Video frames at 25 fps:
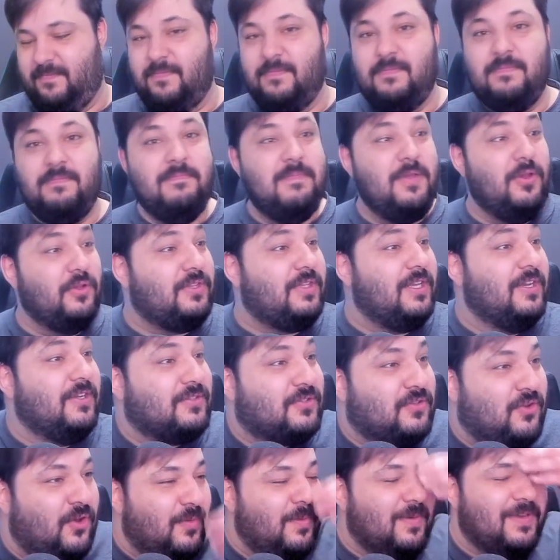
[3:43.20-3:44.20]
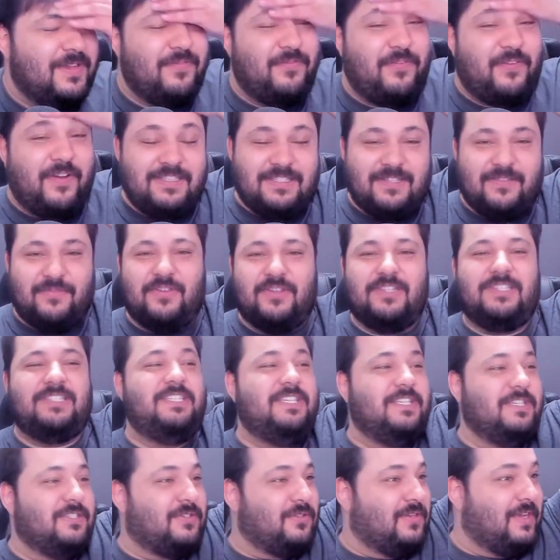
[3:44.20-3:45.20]
Meu Deus, como que faz a voz
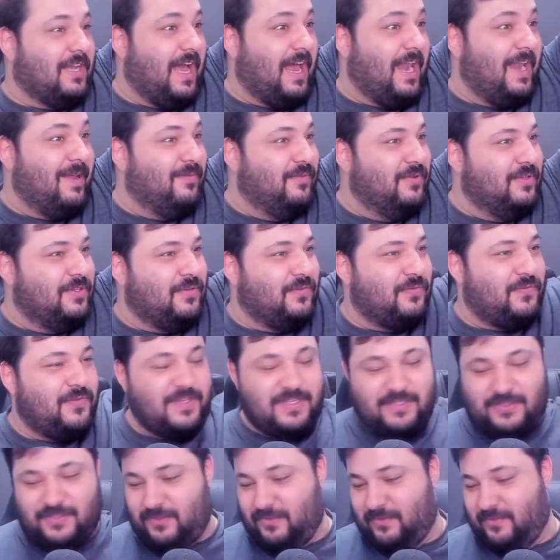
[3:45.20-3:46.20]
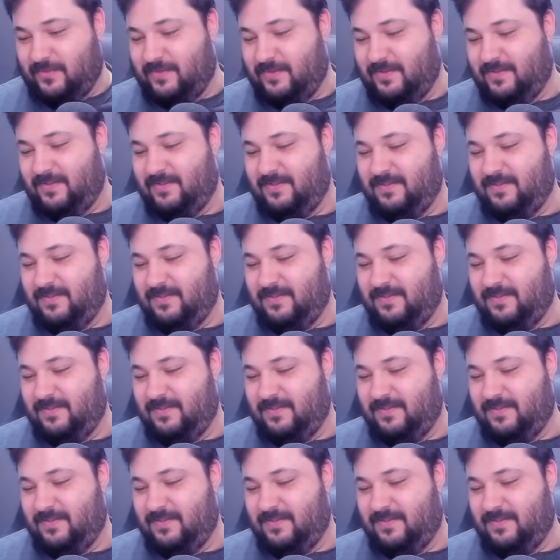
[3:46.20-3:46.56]
disso, cara? É muito difícil.